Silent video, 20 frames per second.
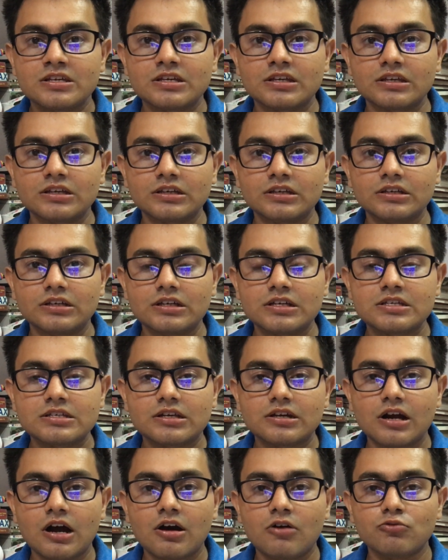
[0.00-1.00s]
कि
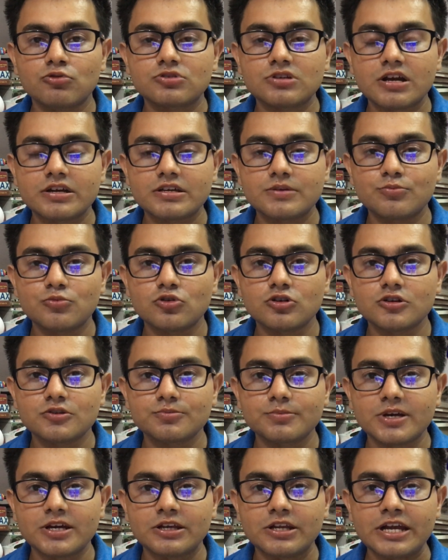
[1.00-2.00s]
इसका उसका कीबोर्ड्स
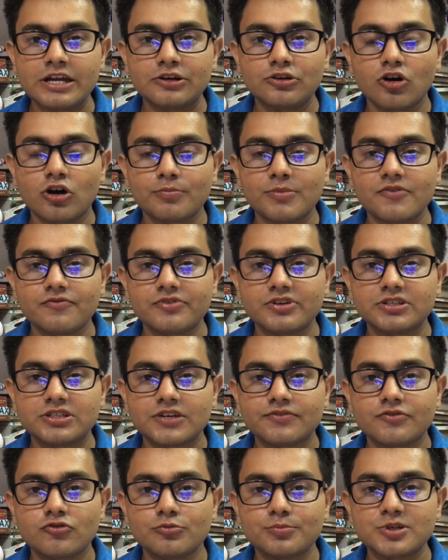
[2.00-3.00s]
में एक नॉर्मल
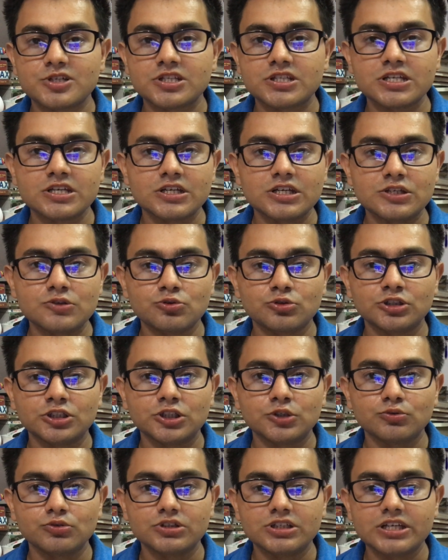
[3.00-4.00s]
फ़ीचर फ़ोन में जितनी कीज़ होती
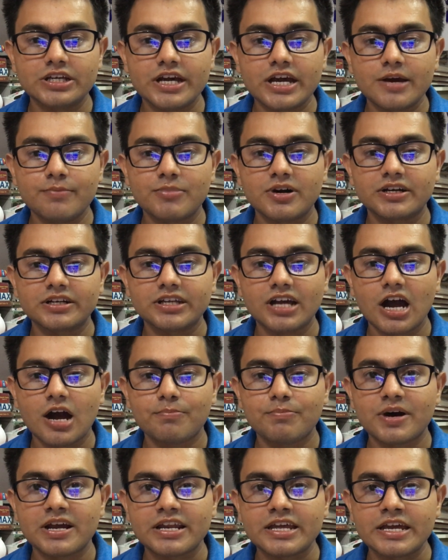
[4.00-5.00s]
थी उतनी है बट यहाँ
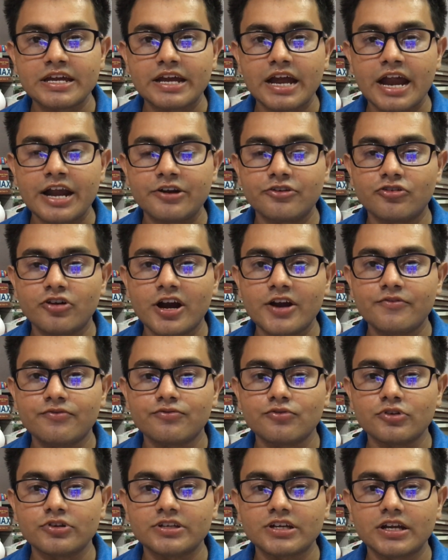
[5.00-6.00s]
पर एक एंड्रॉयड
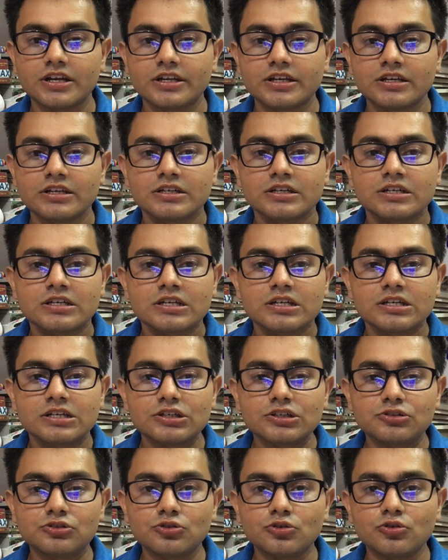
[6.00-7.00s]
फ़ोन यानी
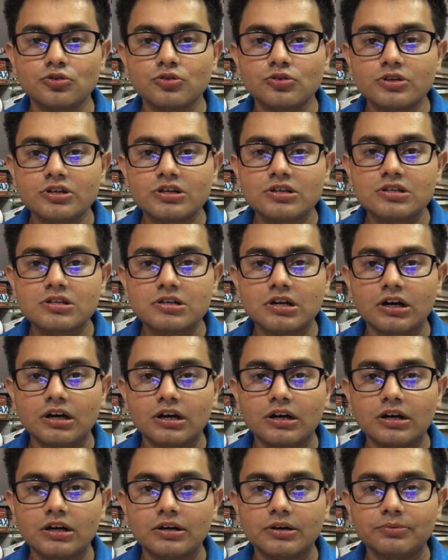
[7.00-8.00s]
कि जो आ,
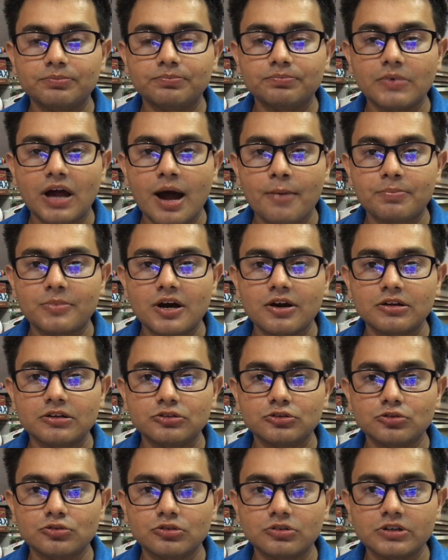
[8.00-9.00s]
आपका
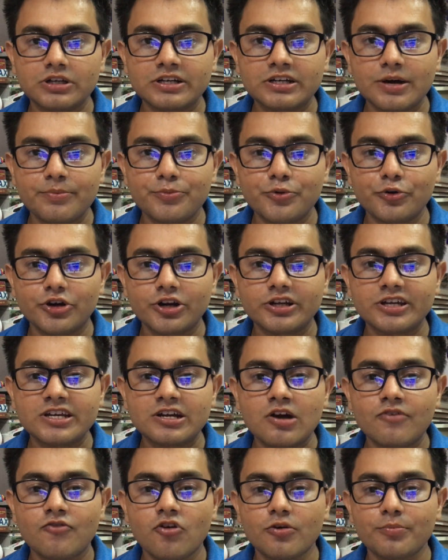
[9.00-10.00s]
जो एक कंप्यूटर की
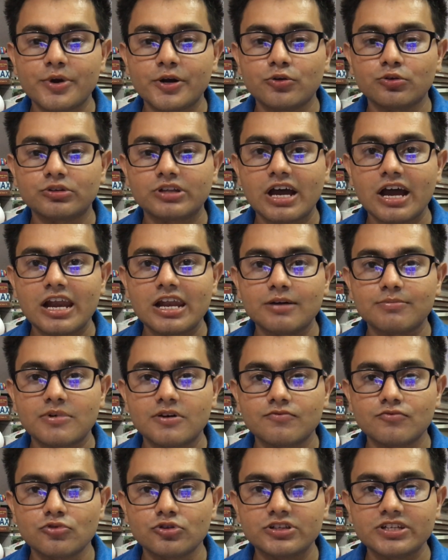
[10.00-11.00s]
का फॉर्मेट होता है
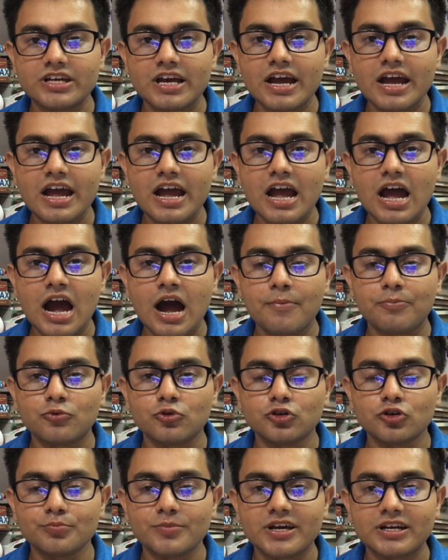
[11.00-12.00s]
लगभग वो दिया है आपको
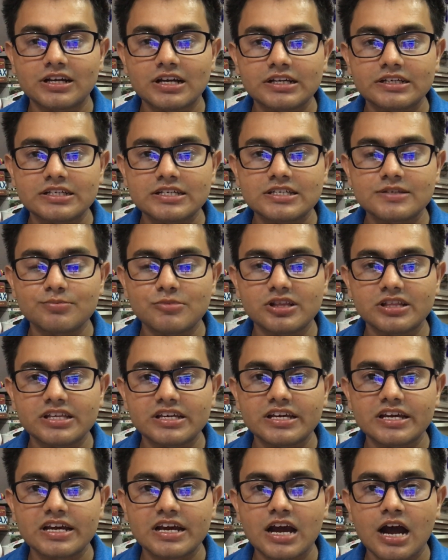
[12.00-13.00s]
न्यूमेरिकल कीज़ मिलती
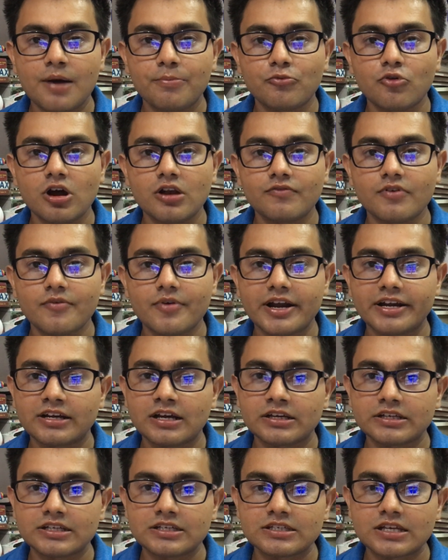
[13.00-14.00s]
हैं आपको
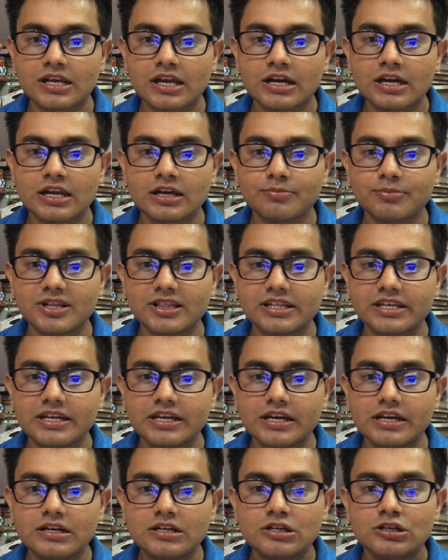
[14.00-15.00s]
अल्फ़ाबेटिकल कीज़ अलग अलग मिलती
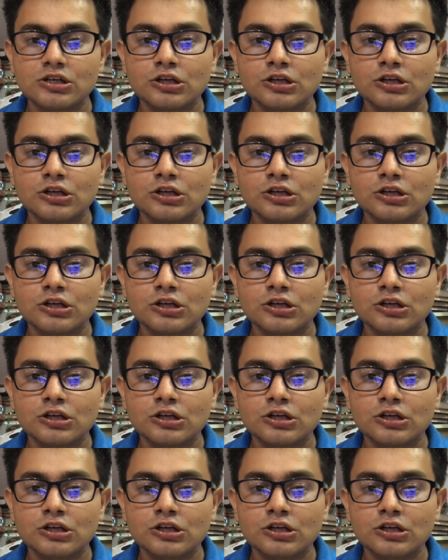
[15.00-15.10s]
हैं